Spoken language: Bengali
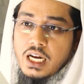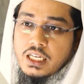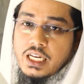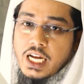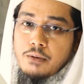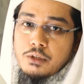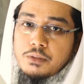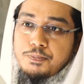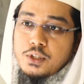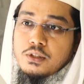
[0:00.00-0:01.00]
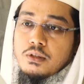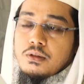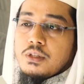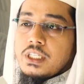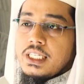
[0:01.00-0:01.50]
আর কেয়ামত
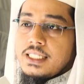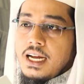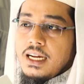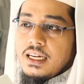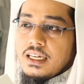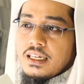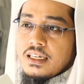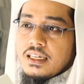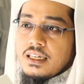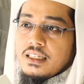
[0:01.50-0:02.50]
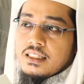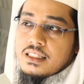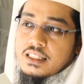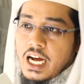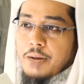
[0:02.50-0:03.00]
পর্যন্ত সেটা
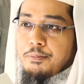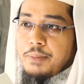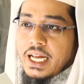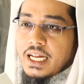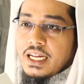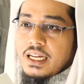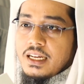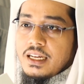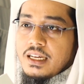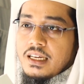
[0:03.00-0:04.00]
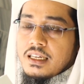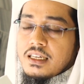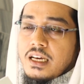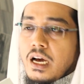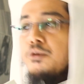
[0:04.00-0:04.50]
থাকবে
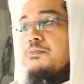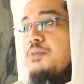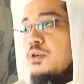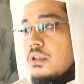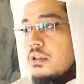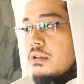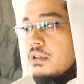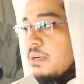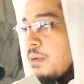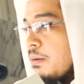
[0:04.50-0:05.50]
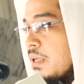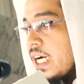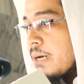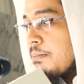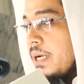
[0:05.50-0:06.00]
কেয়ামত পর্যন্ত কিভাবে
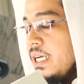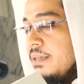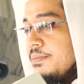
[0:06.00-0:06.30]
থাকবে